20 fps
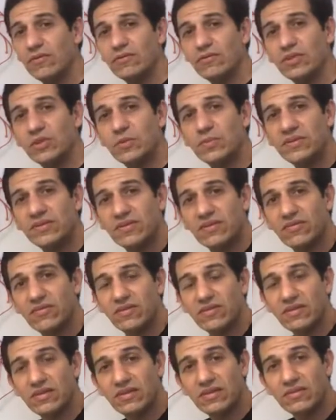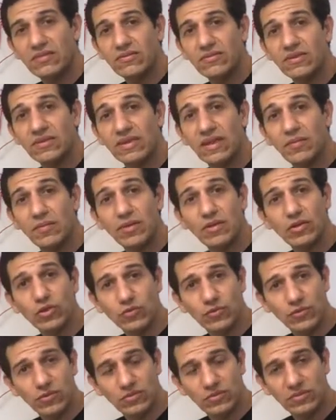de speed é fininho e tem menos
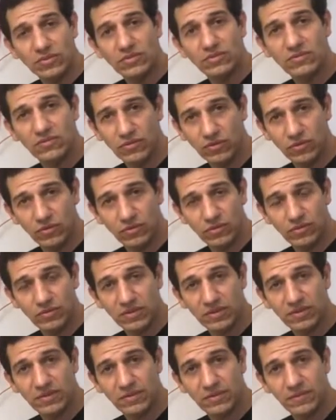volume, volume